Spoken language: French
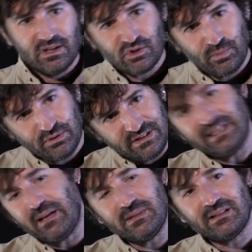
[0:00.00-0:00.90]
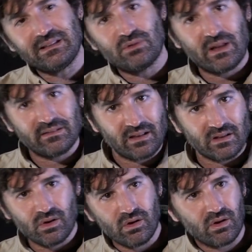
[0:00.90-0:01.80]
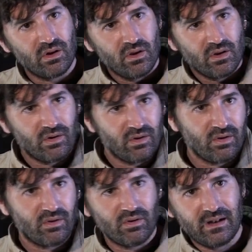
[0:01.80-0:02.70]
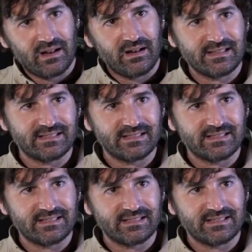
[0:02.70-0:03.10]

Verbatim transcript: je peux dynamiter de l'intérieur euh, la,